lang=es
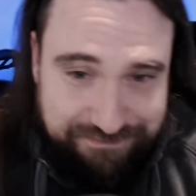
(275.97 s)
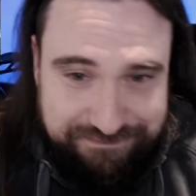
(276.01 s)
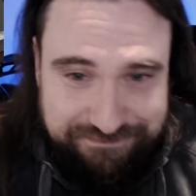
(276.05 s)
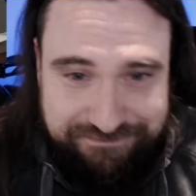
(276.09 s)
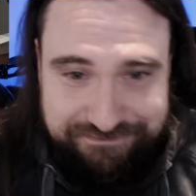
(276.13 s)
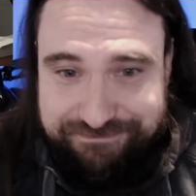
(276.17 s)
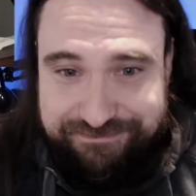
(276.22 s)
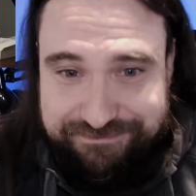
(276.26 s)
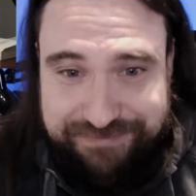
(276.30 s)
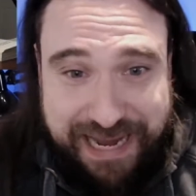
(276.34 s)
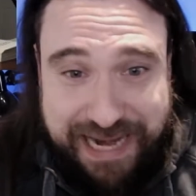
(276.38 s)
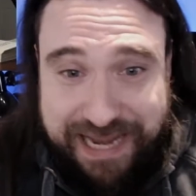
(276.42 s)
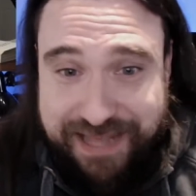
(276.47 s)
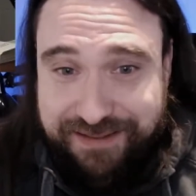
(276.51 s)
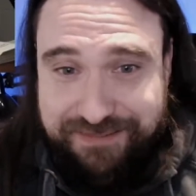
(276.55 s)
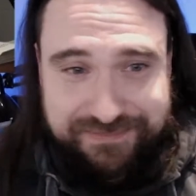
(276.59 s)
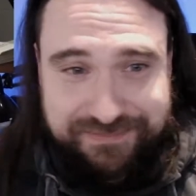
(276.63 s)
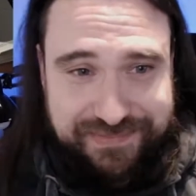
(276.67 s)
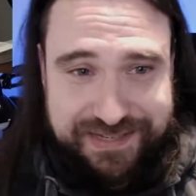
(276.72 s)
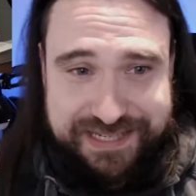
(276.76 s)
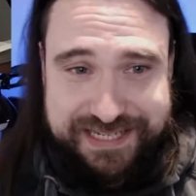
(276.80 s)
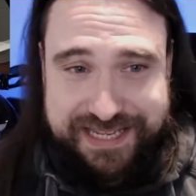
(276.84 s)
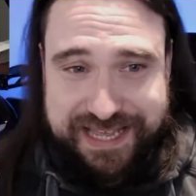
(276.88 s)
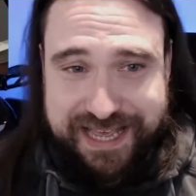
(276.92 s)
¿Vale?
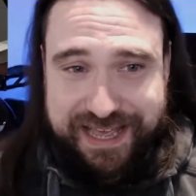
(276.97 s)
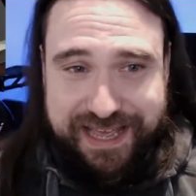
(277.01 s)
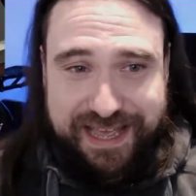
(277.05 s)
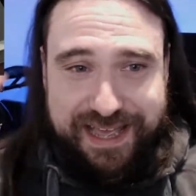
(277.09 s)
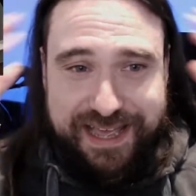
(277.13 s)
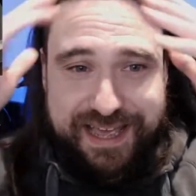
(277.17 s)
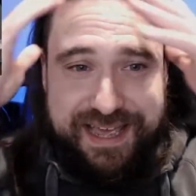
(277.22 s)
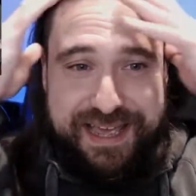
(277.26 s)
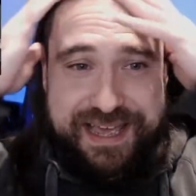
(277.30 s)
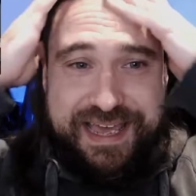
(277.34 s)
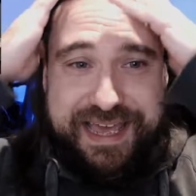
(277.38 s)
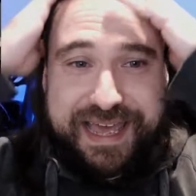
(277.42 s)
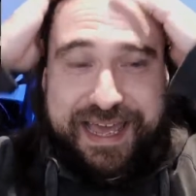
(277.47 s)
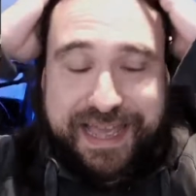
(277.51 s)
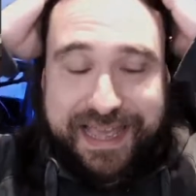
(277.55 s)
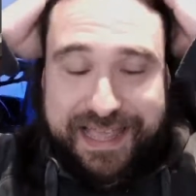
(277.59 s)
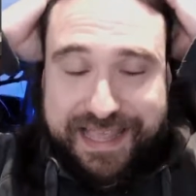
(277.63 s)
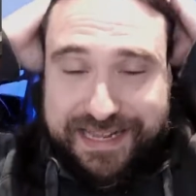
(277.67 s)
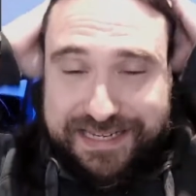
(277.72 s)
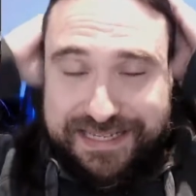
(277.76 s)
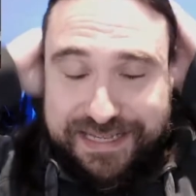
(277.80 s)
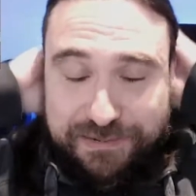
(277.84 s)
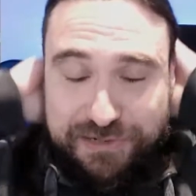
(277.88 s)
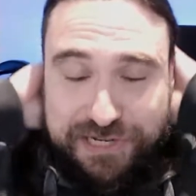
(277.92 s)
Es que, es que
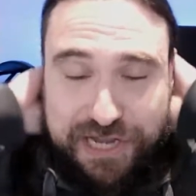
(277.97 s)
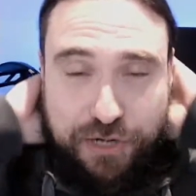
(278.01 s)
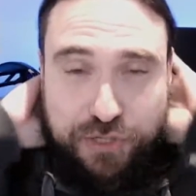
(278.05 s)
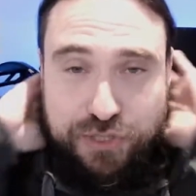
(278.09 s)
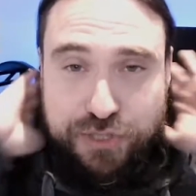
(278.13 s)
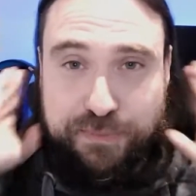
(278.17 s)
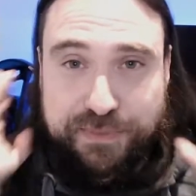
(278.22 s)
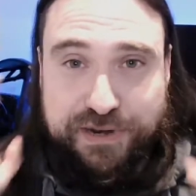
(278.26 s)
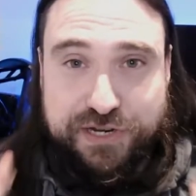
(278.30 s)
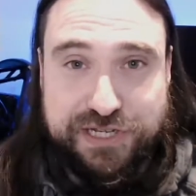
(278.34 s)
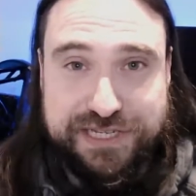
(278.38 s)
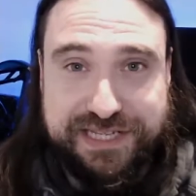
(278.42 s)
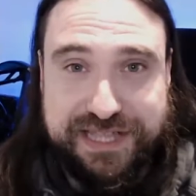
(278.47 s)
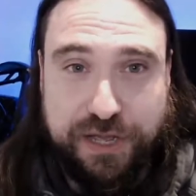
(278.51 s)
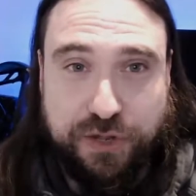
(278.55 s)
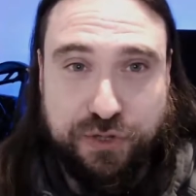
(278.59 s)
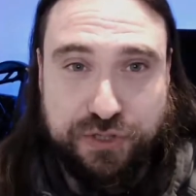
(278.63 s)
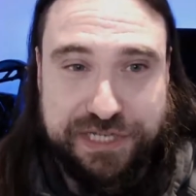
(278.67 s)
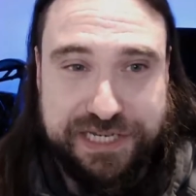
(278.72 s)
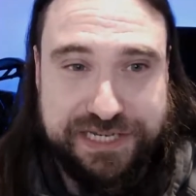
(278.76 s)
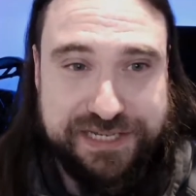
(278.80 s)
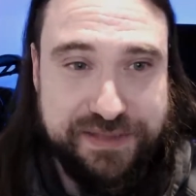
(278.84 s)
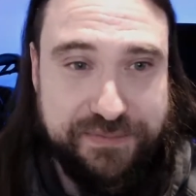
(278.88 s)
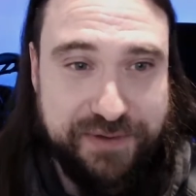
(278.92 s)
ya estamos acostumbrados a estas
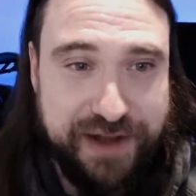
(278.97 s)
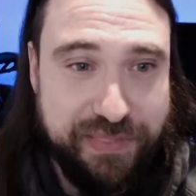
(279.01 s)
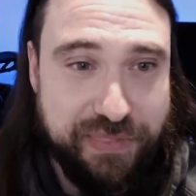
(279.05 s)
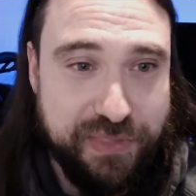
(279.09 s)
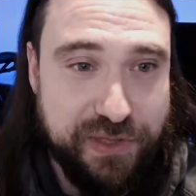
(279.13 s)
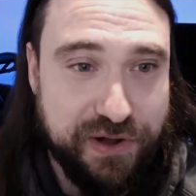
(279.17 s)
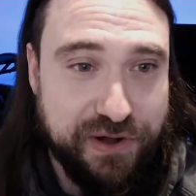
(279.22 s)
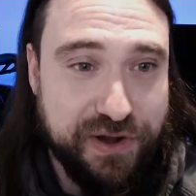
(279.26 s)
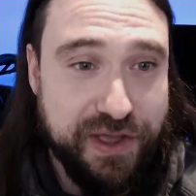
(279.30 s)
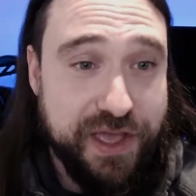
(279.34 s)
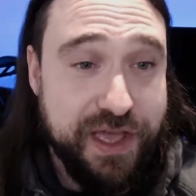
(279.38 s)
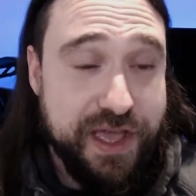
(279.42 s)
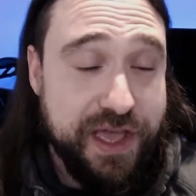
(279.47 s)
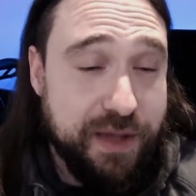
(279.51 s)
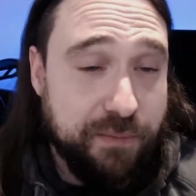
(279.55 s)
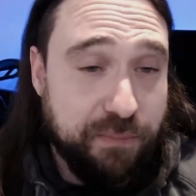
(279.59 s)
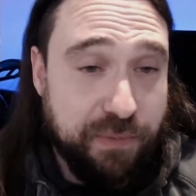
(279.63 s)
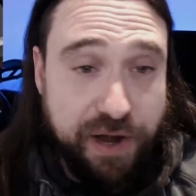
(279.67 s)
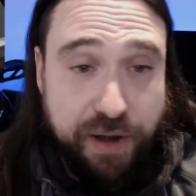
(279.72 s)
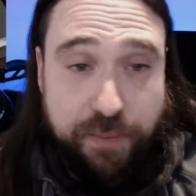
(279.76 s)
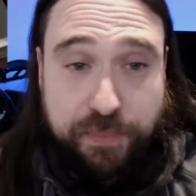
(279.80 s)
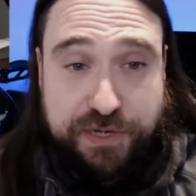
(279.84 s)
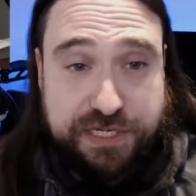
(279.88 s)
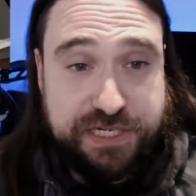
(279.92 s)
cosas de Brandon.
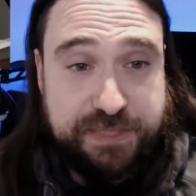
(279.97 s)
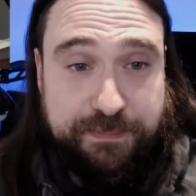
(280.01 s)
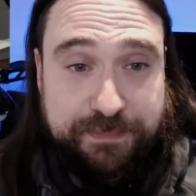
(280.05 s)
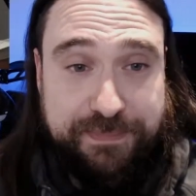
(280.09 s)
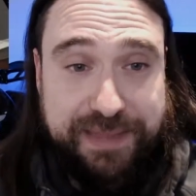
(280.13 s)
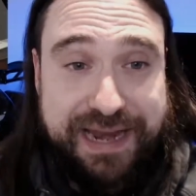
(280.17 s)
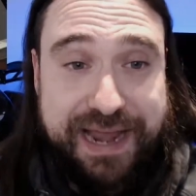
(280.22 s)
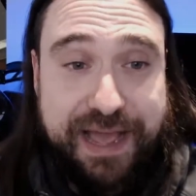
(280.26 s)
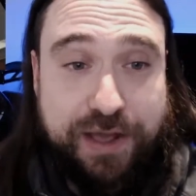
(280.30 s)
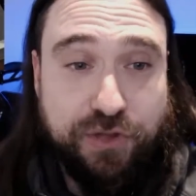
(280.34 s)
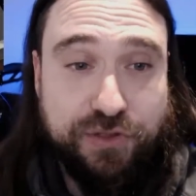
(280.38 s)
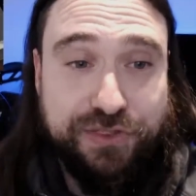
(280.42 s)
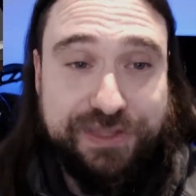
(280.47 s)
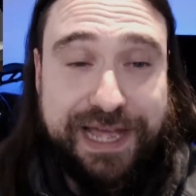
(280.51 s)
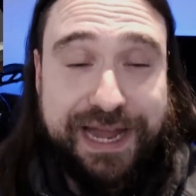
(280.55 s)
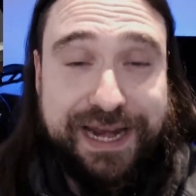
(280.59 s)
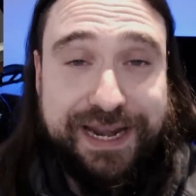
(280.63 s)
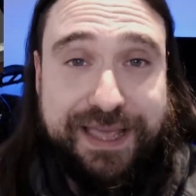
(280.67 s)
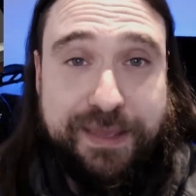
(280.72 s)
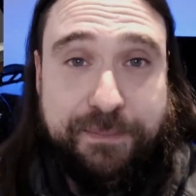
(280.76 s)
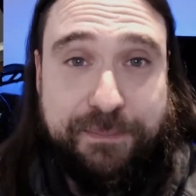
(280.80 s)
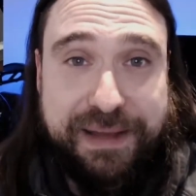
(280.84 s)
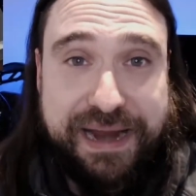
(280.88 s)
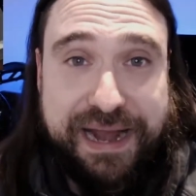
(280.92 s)
Bueno, pues viene a
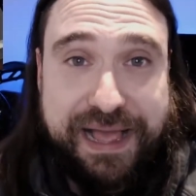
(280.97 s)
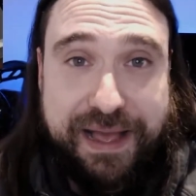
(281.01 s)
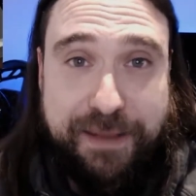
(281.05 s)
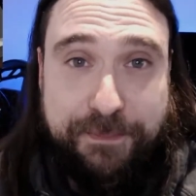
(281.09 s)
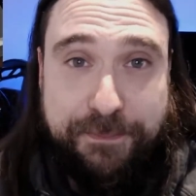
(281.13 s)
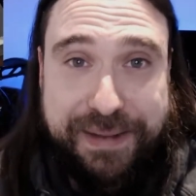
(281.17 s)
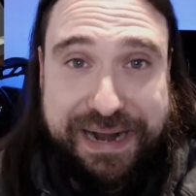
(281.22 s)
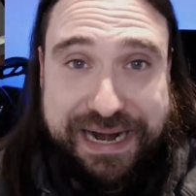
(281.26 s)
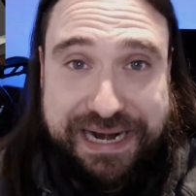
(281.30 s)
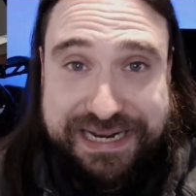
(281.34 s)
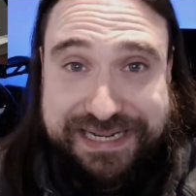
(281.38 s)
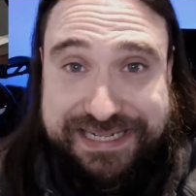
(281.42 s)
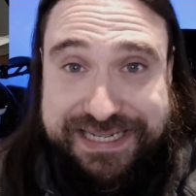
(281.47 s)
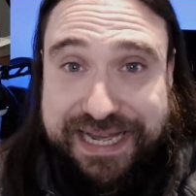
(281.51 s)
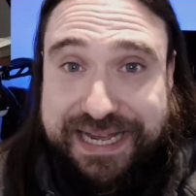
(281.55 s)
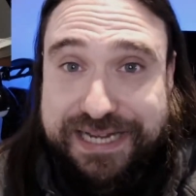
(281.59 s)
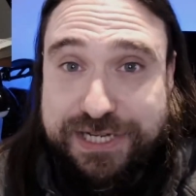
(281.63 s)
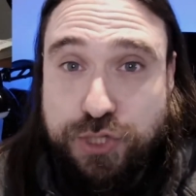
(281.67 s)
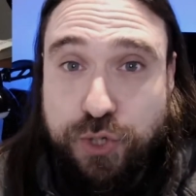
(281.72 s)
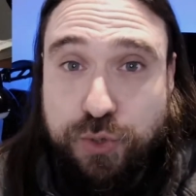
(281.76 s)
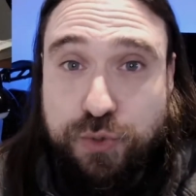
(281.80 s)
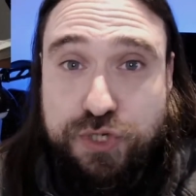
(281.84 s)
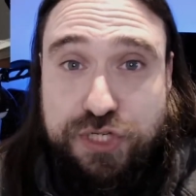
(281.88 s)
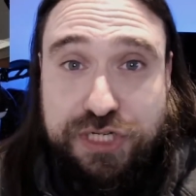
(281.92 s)
contar que para, para la saga
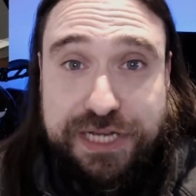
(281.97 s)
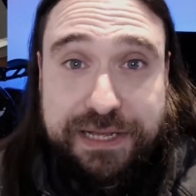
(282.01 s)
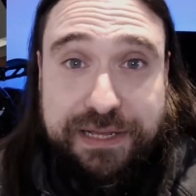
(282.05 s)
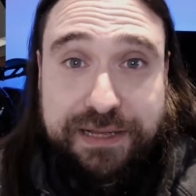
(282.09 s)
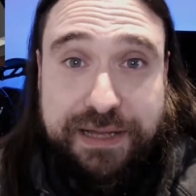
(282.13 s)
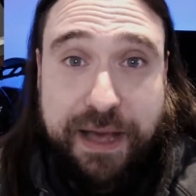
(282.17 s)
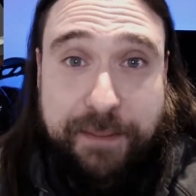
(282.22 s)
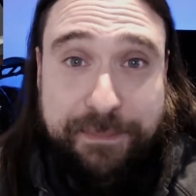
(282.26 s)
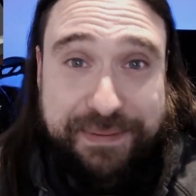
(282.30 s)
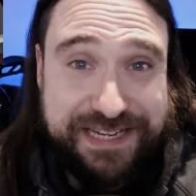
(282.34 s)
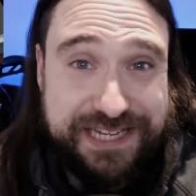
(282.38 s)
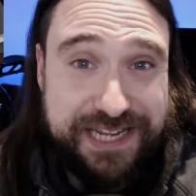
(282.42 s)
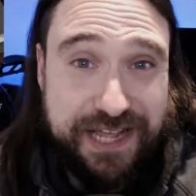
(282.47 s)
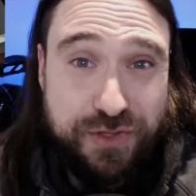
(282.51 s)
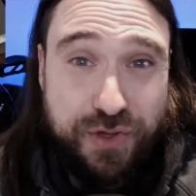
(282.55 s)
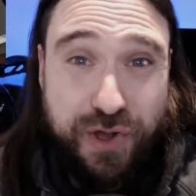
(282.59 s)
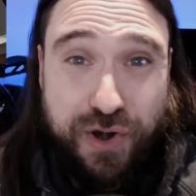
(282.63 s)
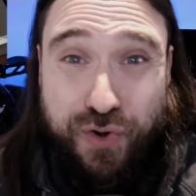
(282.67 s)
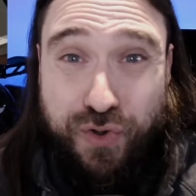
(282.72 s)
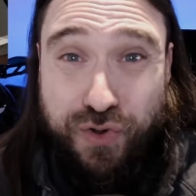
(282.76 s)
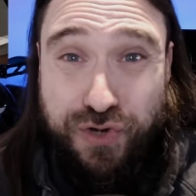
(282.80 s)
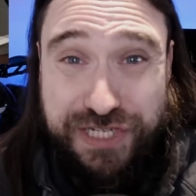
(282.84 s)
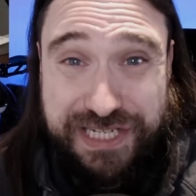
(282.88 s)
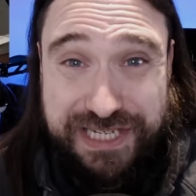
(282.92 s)
Souls ha pasado
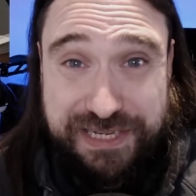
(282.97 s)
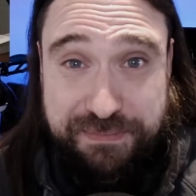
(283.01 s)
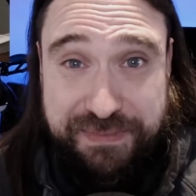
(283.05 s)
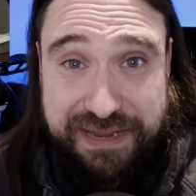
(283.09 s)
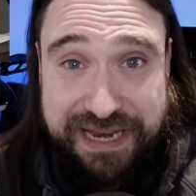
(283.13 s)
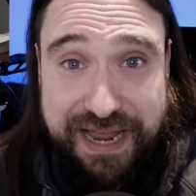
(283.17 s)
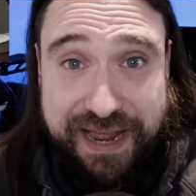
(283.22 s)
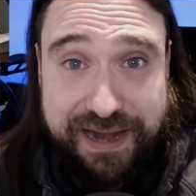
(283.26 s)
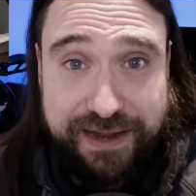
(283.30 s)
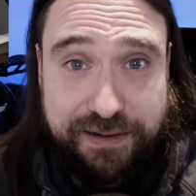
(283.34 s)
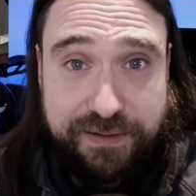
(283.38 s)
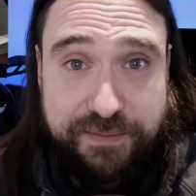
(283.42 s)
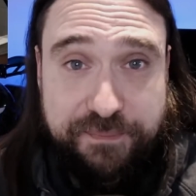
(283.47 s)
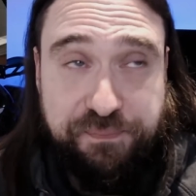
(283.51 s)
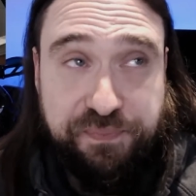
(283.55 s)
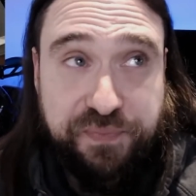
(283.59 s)
algo similar.